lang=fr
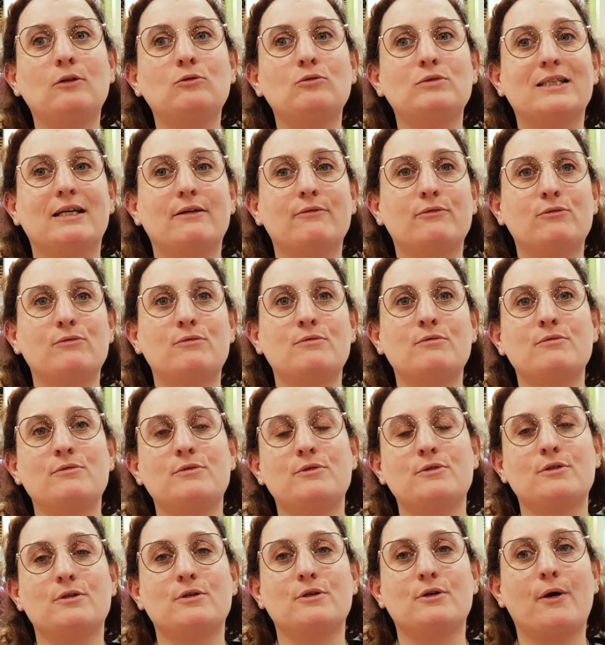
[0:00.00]
nous
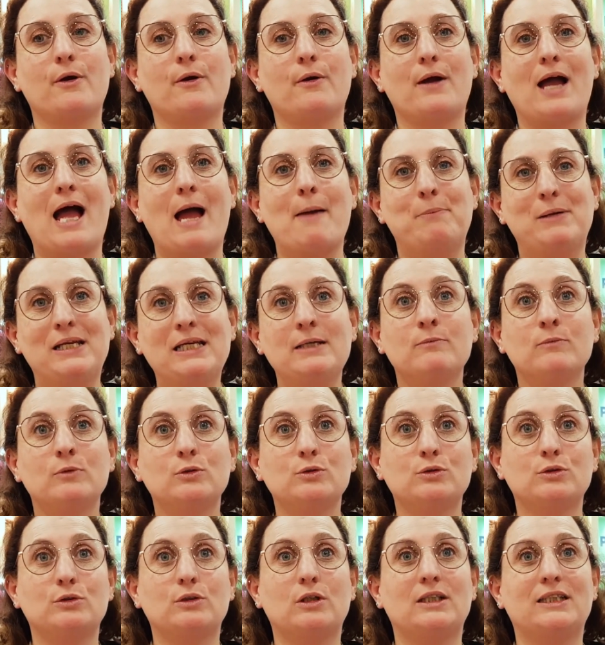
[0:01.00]
avons une euh, appli
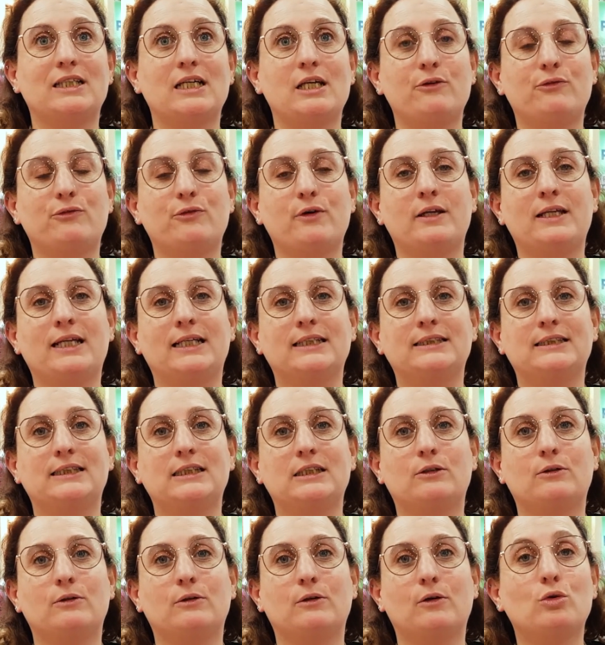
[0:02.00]
sur notre téléphone
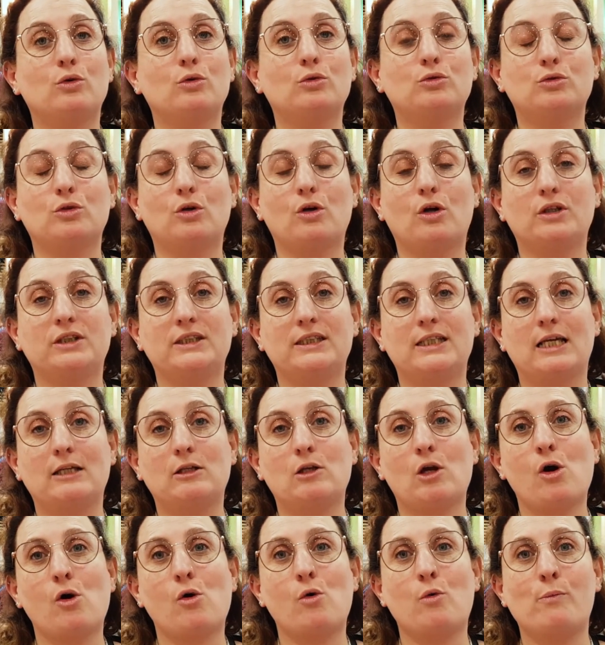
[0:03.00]
ainsi que sur
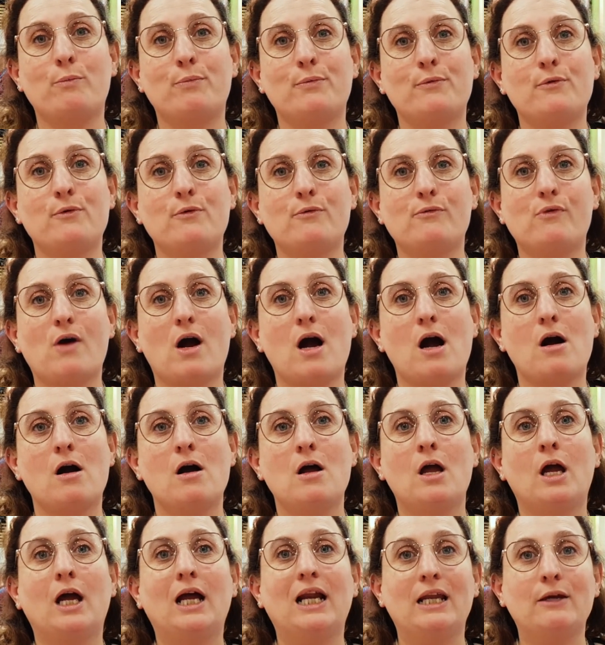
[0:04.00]
l'ordinateur où on peut
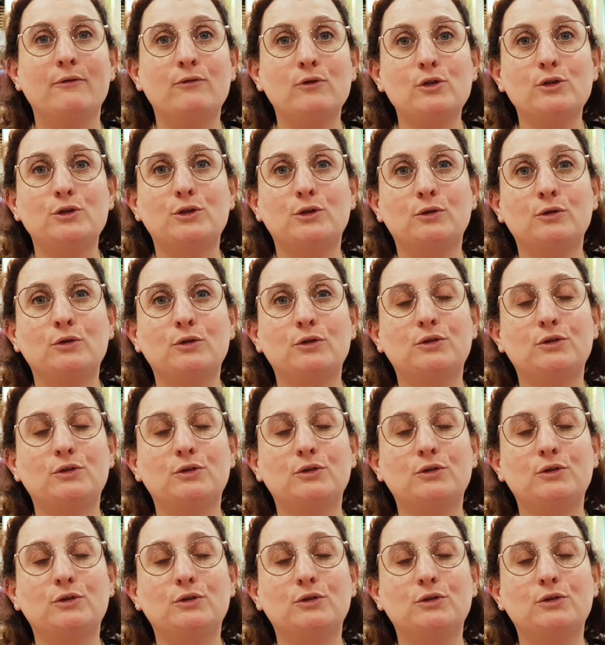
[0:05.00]
voir l'évolution de nos